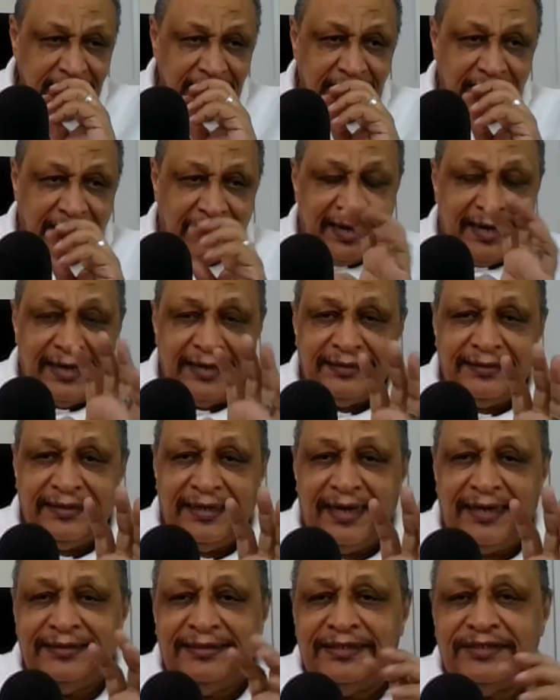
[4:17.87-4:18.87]

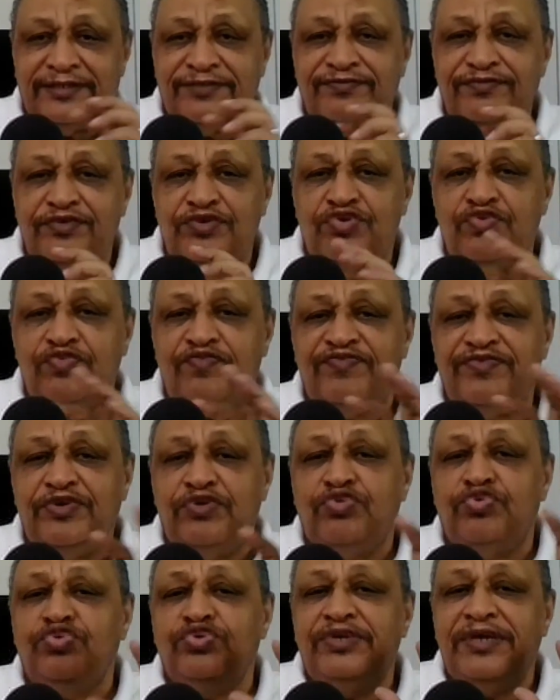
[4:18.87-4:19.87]
حأتحدث فيهم في
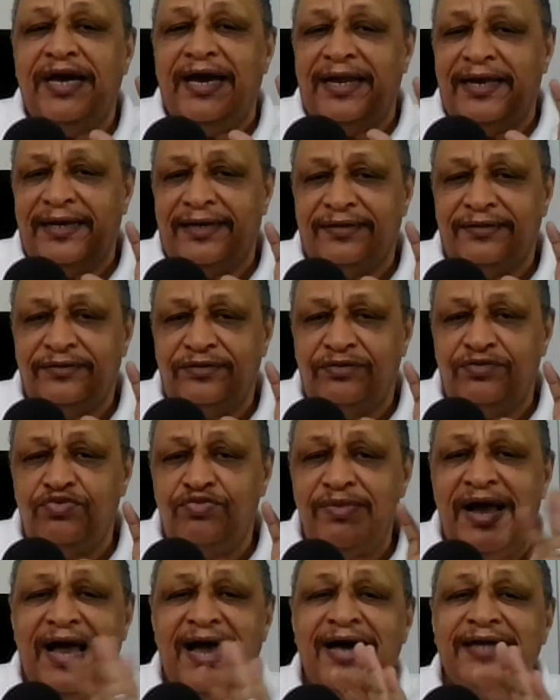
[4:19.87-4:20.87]
عجالة
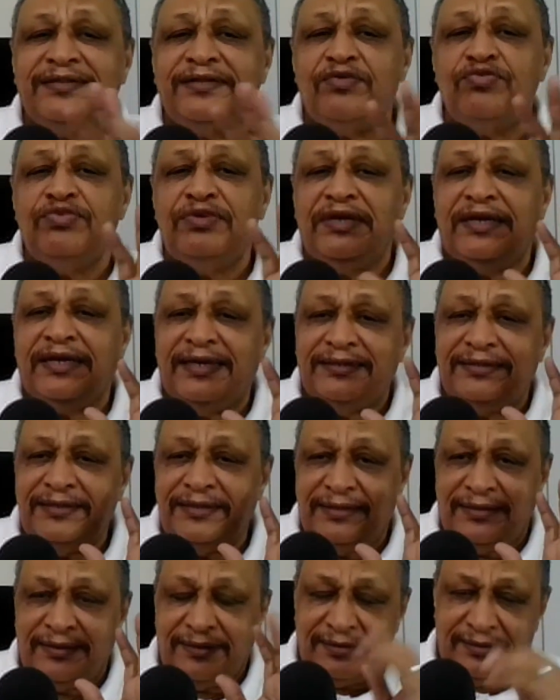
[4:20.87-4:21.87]
وما حطول
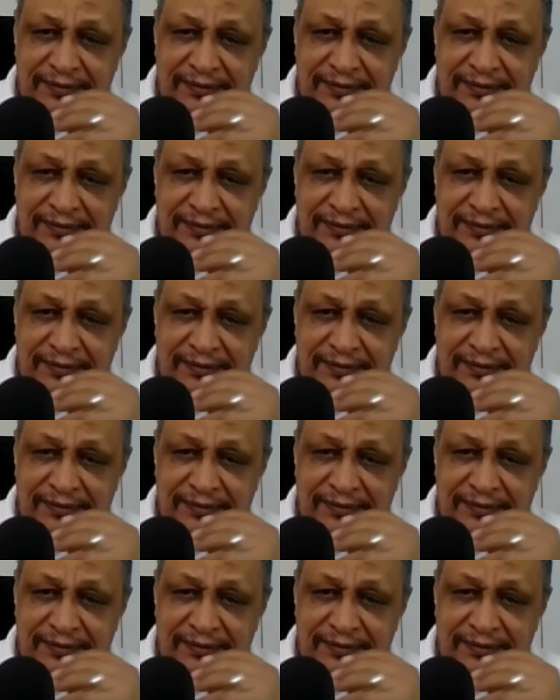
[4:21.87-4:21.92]
كثير